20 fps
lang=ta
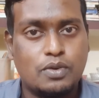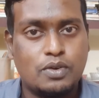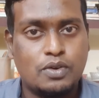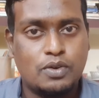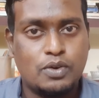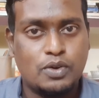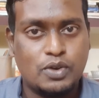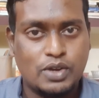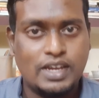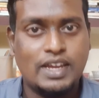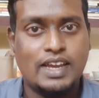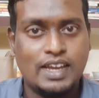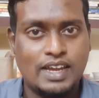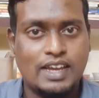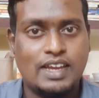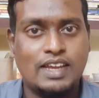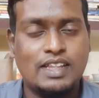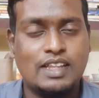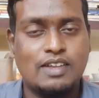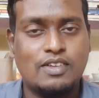ஓகே
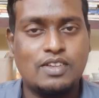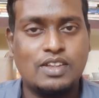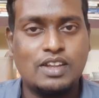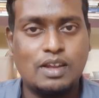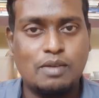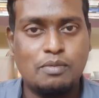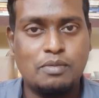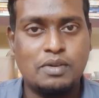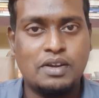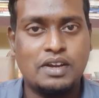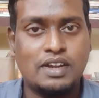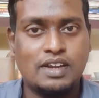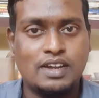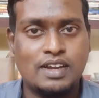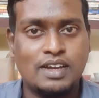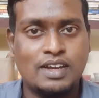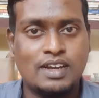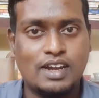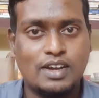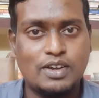இதை வந்து நம்ம
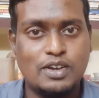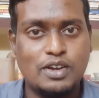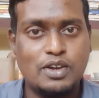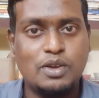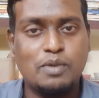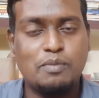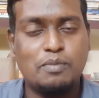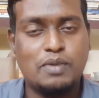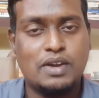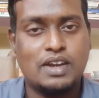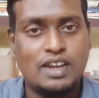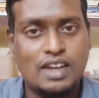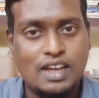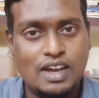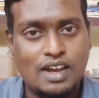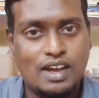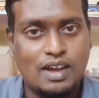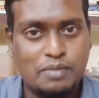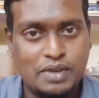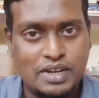கண்டினியூ பண்ணலாம்
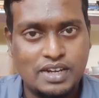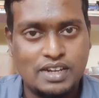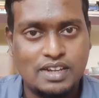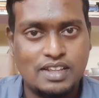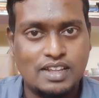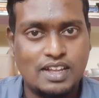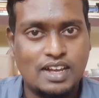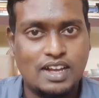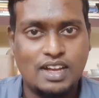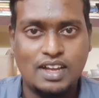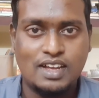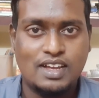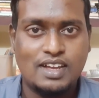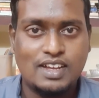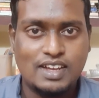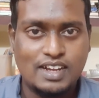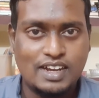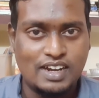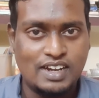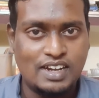அப்படின்னு இருந்தால்
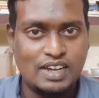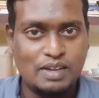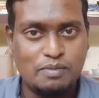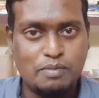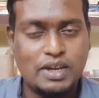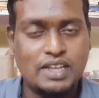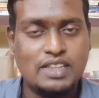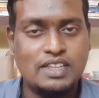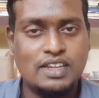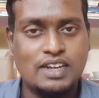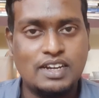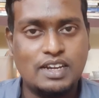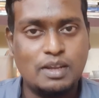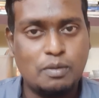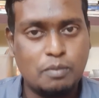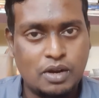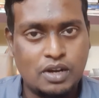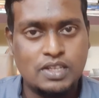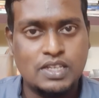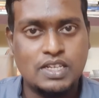கண்டிப்பாக இந்த
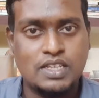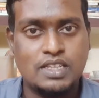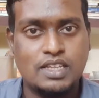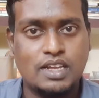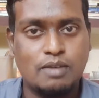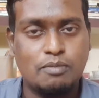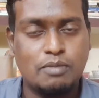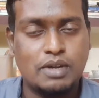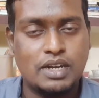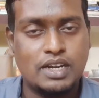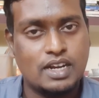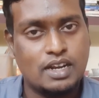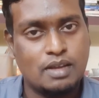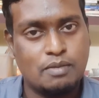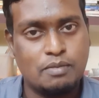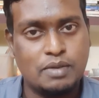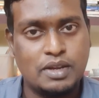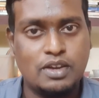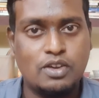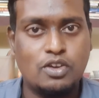எட்டிமாலஜி செக்மெண்ட்டை
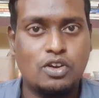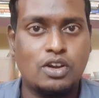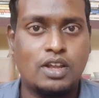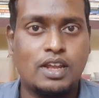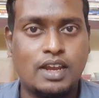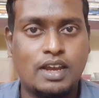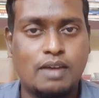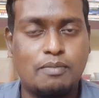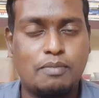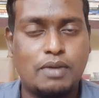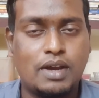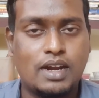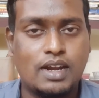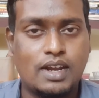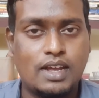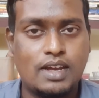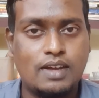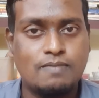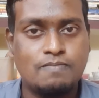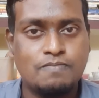நம்ம இன்னும் நிறையா
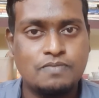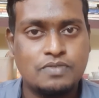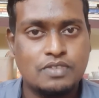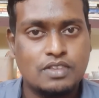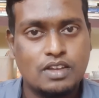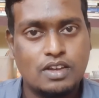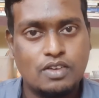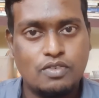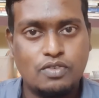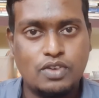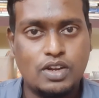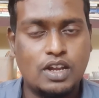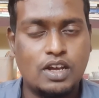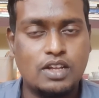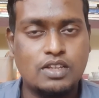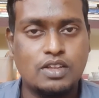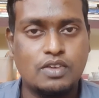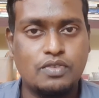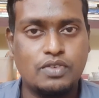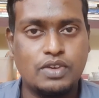பார்க்கலாம்
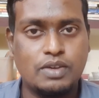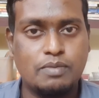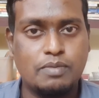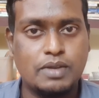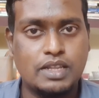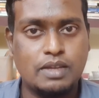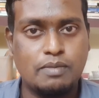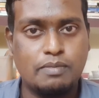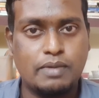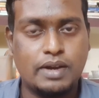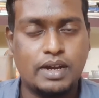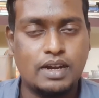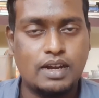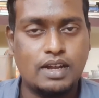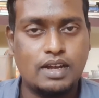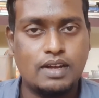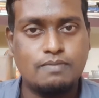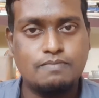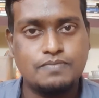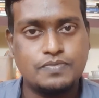ஃபிலாசபி பற்றி
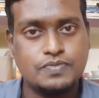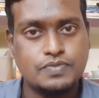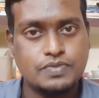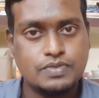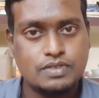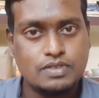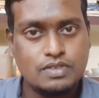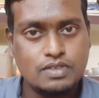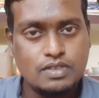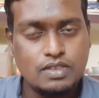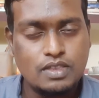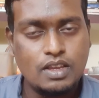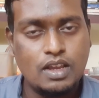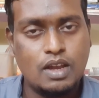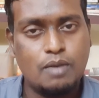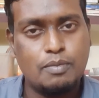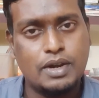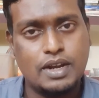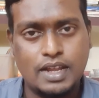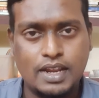பார்க்கலாம்
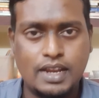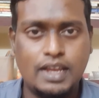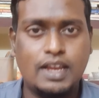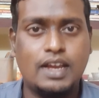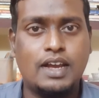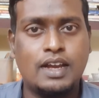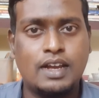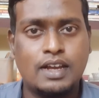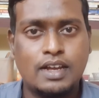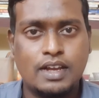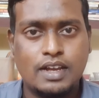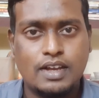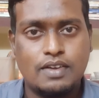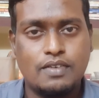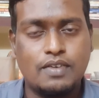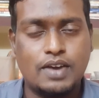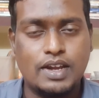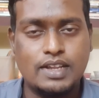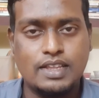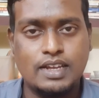அப்புறம் நிறையா
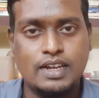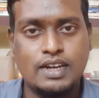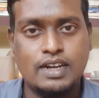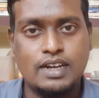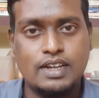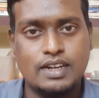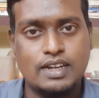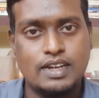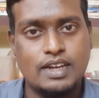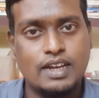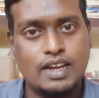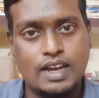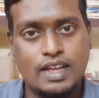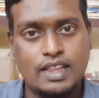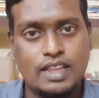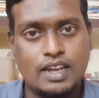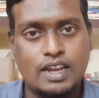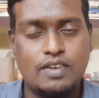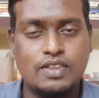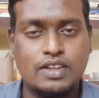வார்த்தைகள் இருக்குது
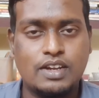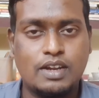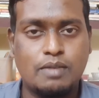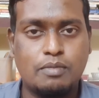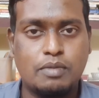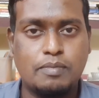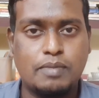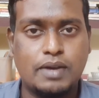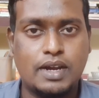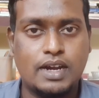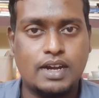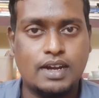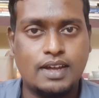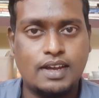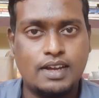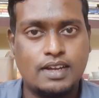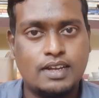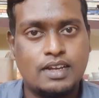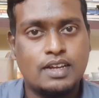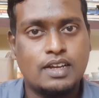அதெல்லாம் வந்து நம்ம பார்க்கலாம்
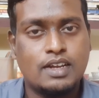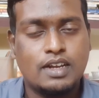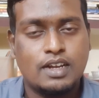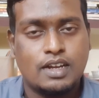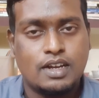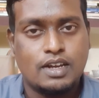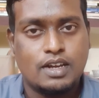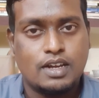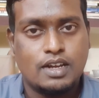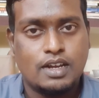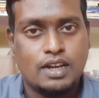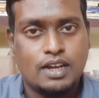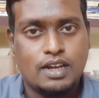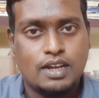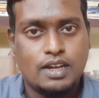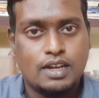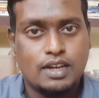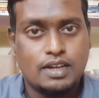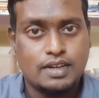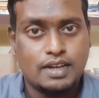
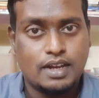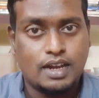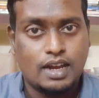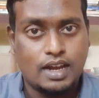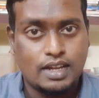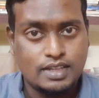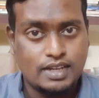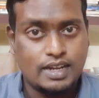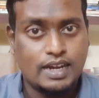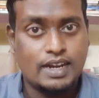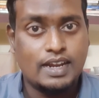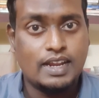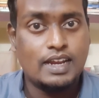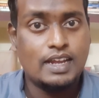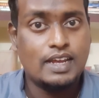அதுக்கிடையில்